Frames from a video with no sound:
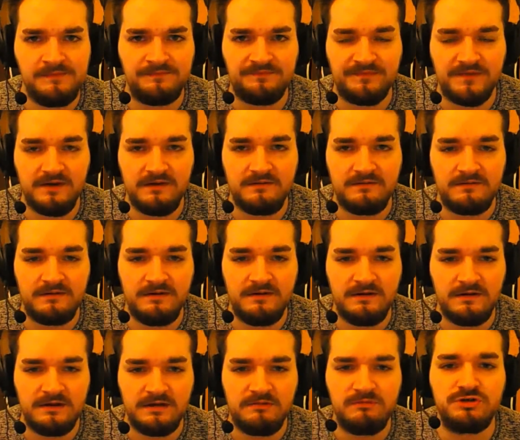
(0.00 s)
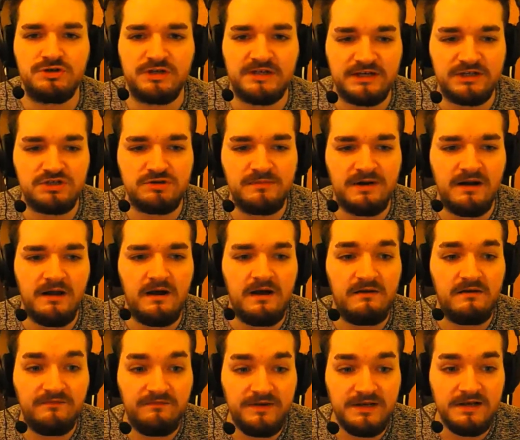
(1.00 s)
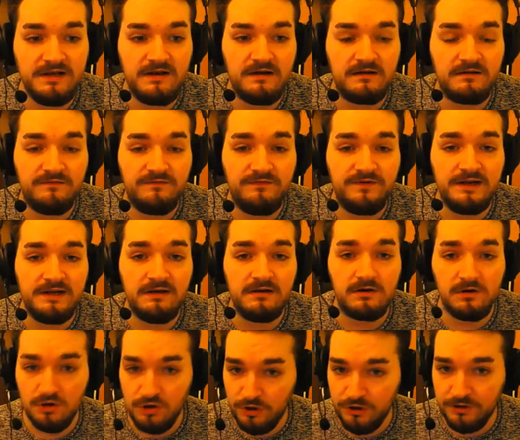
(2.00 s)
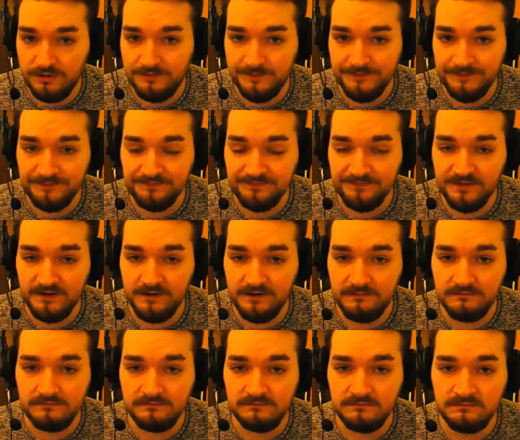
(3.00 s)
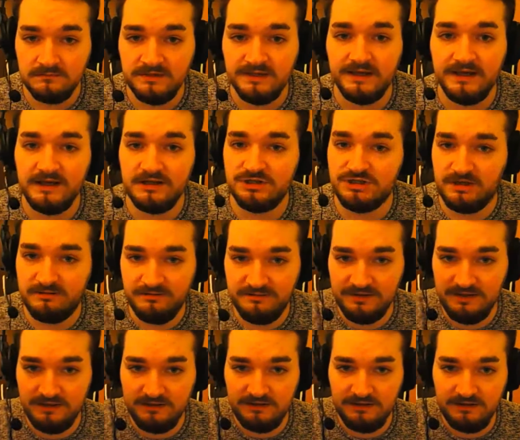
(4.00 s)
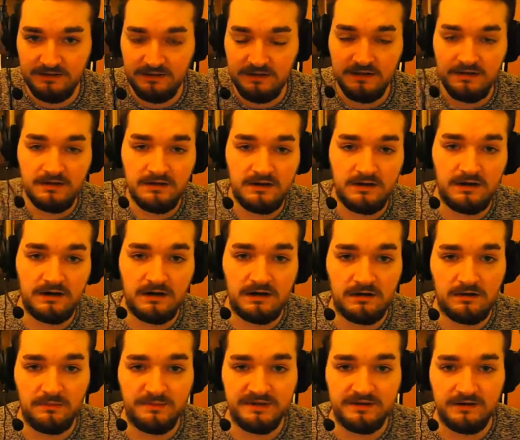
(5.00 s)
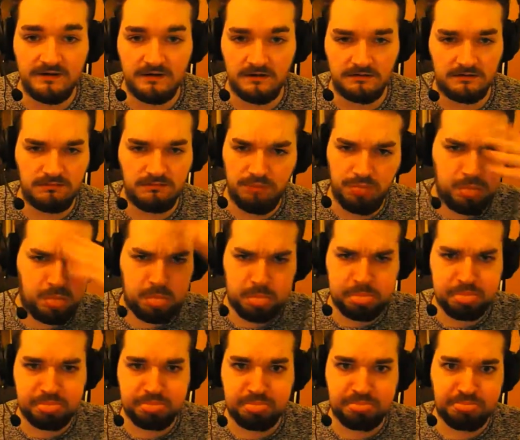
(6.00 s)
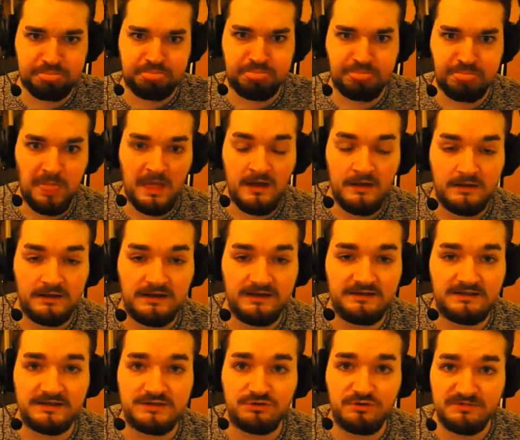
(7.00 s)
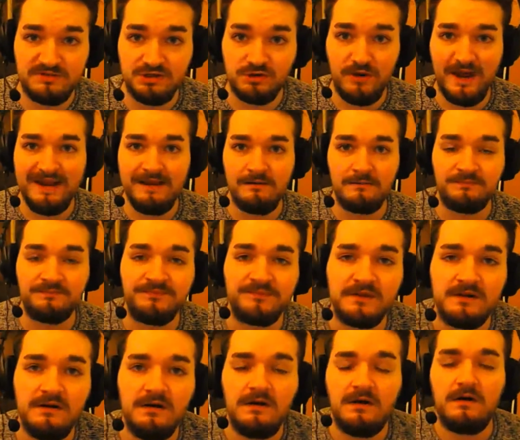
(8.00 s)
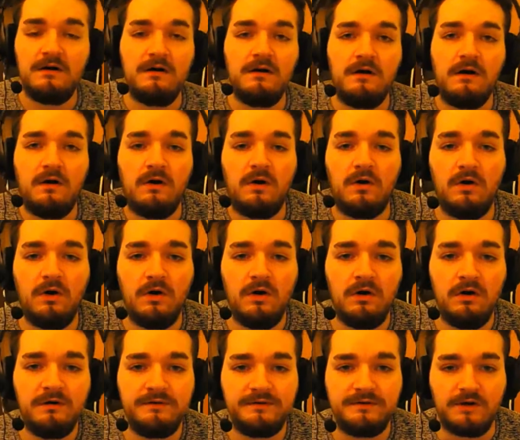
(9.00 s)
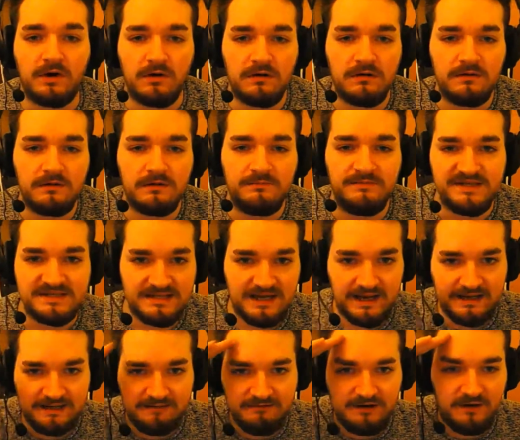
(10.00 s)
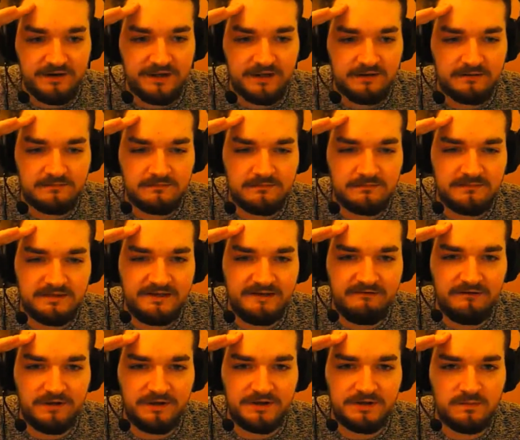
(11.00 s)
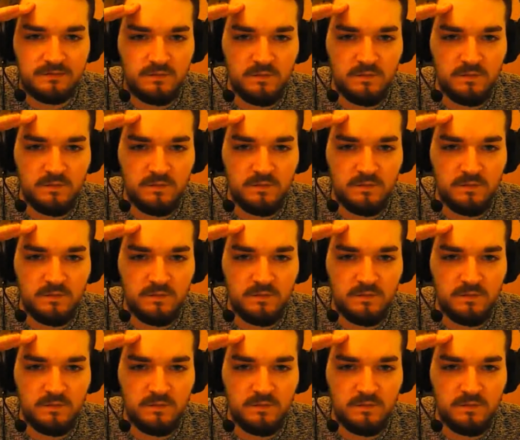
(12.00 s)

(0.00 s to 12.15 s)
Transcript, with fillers: Ja? Ich wünsche euch jetzt schon mal viel, viel Glück. Ja? Die Regeln schreibe ich wieder in die äh, Kommentare... Äh, in die Description rein. Und ja, bis gleich, liebe Leute. Ich liebe euch.